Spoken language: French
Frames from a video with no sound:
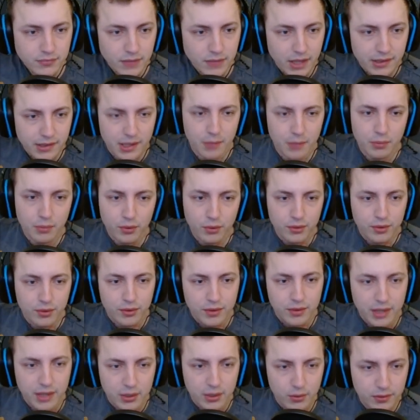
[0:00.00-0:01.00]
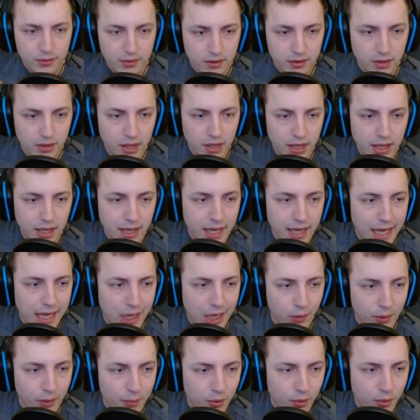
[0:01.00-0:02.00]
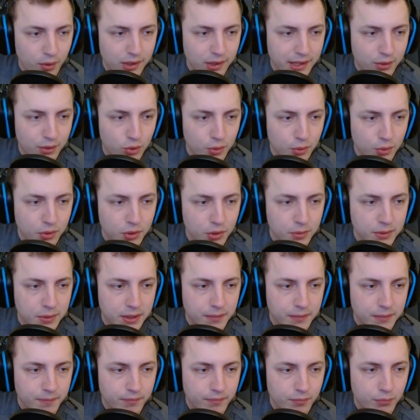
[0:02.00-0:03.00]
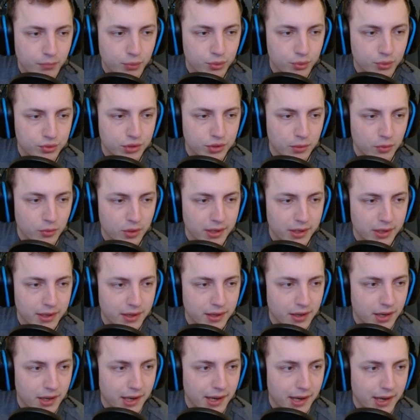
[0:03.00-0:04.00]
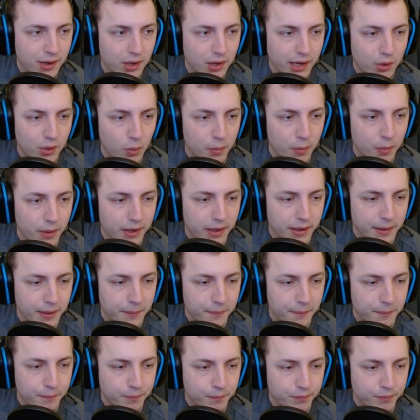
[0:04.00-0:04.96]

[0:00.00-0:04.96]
Ça dépend des comptes. Et on va prendre les deux premiers, pour justement les, comparer.